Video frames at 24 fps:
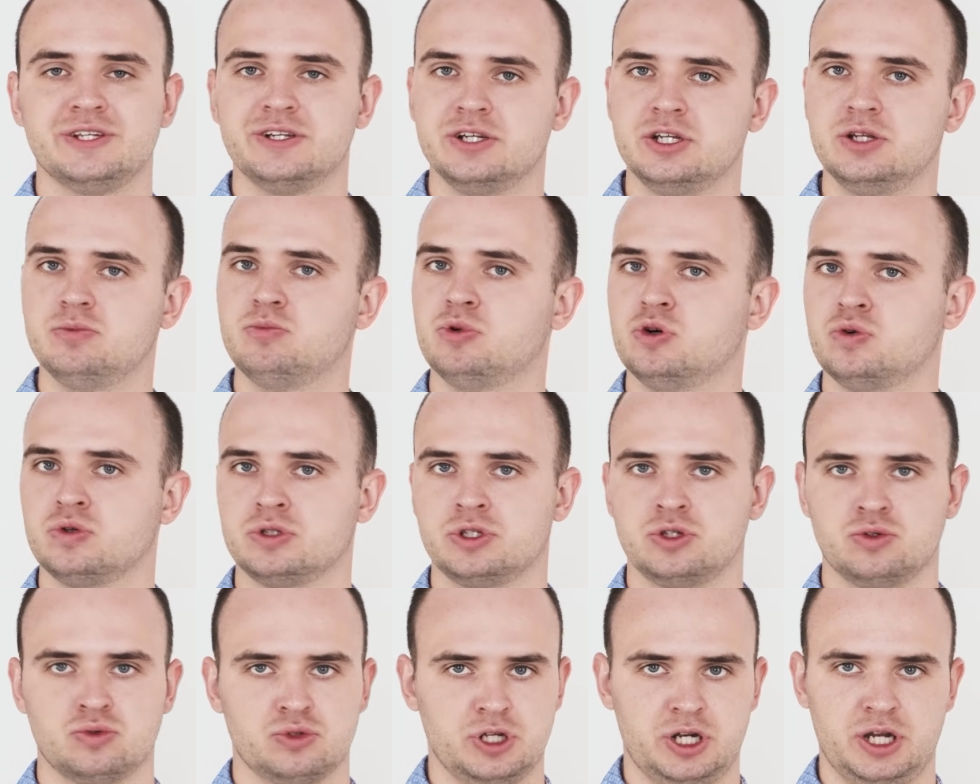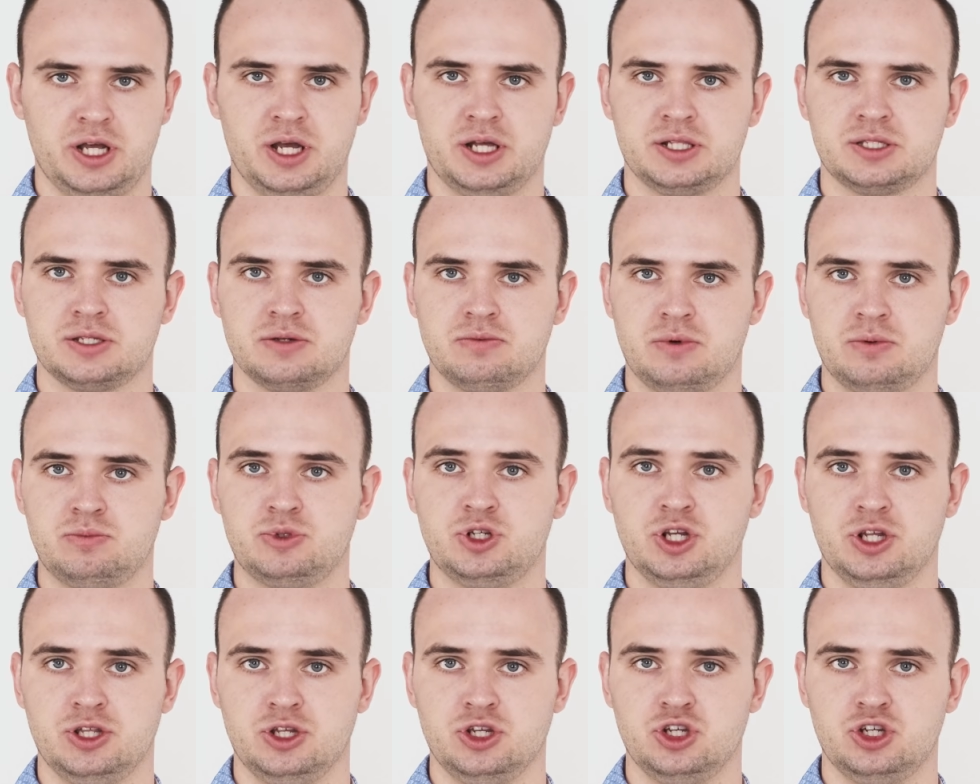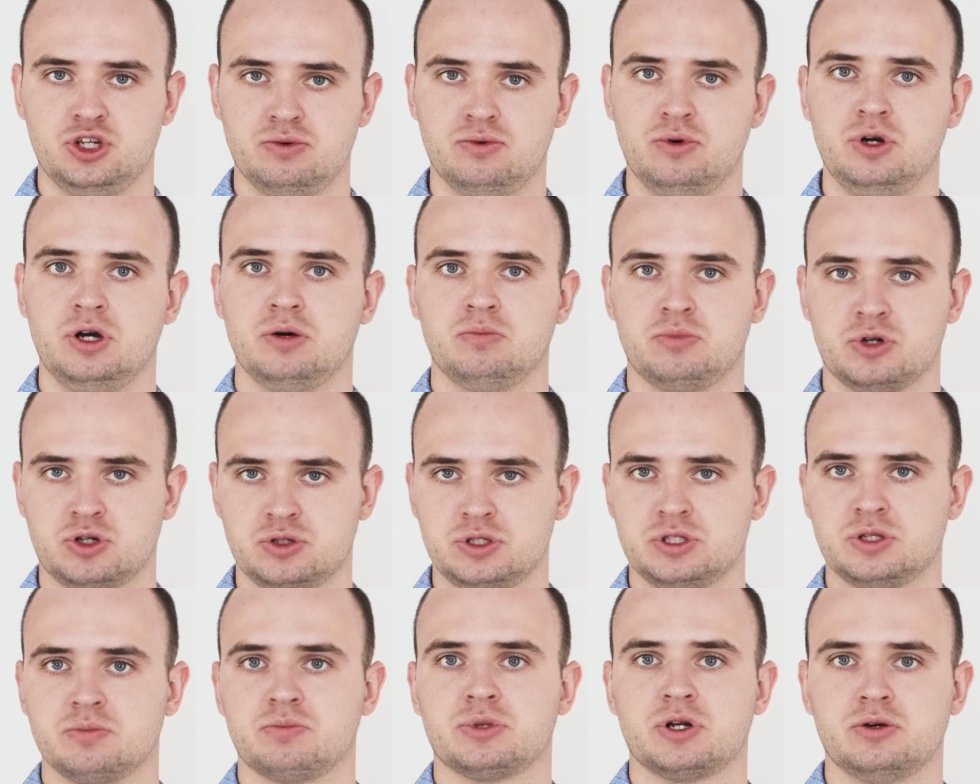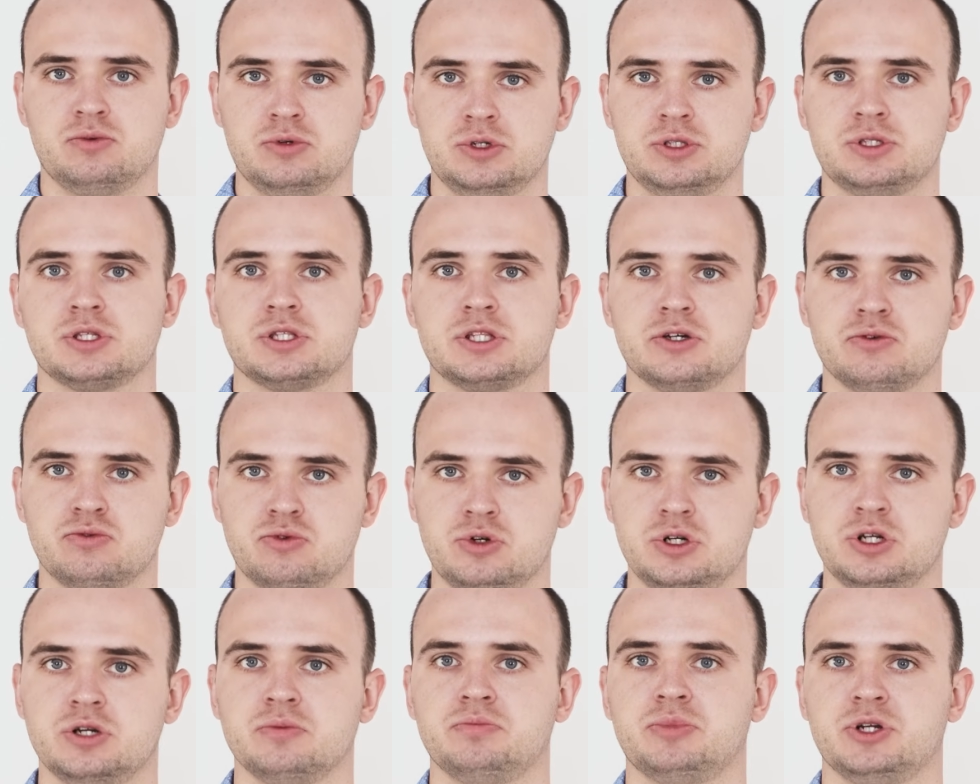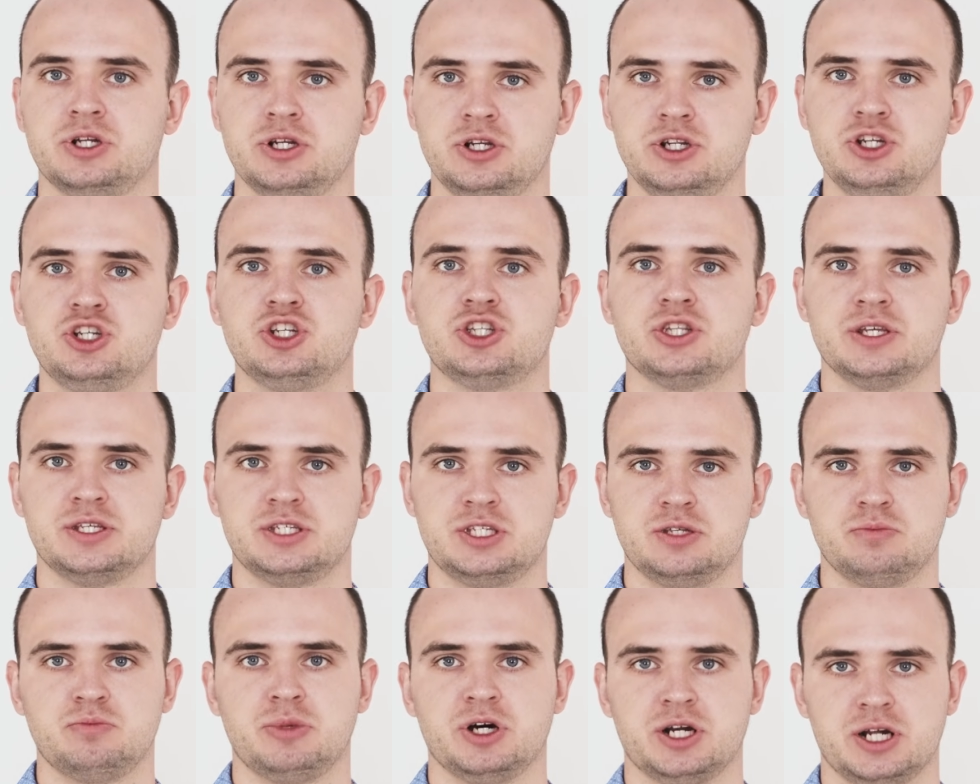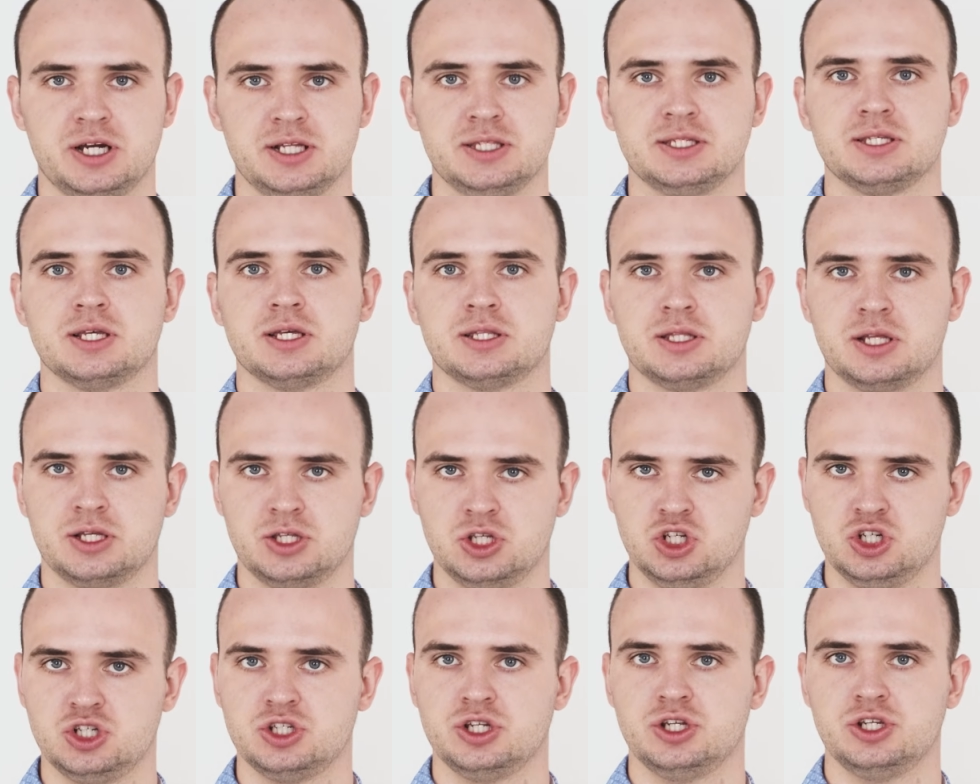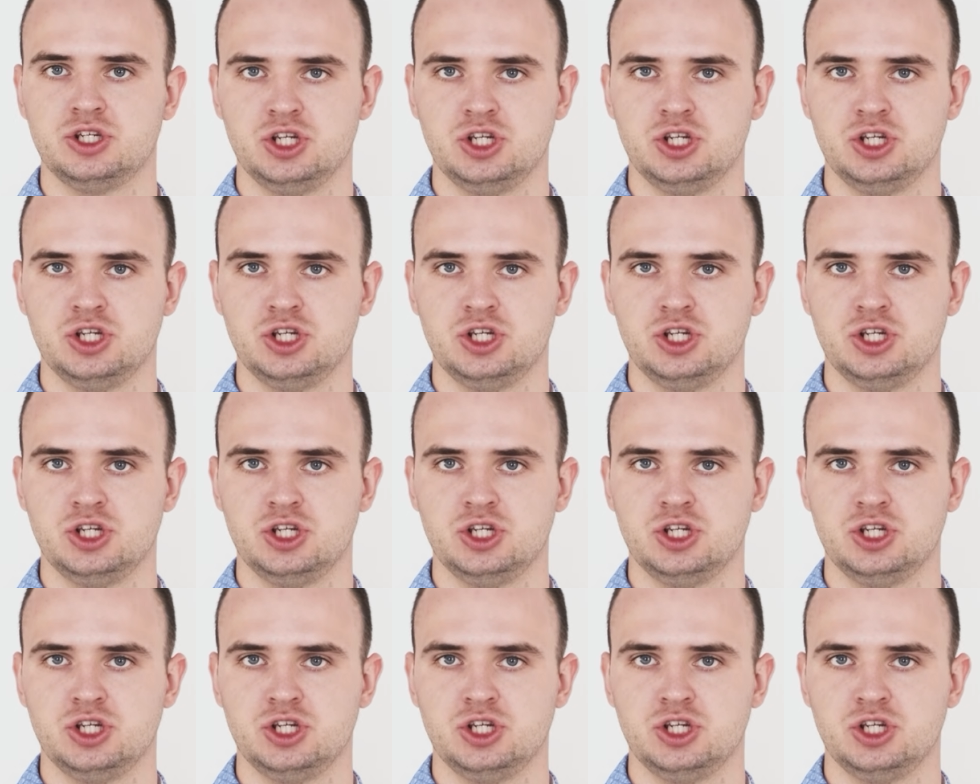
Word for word: либо не удаляется вообще ничего, а просто проводится довольно приличная сепарация на нижней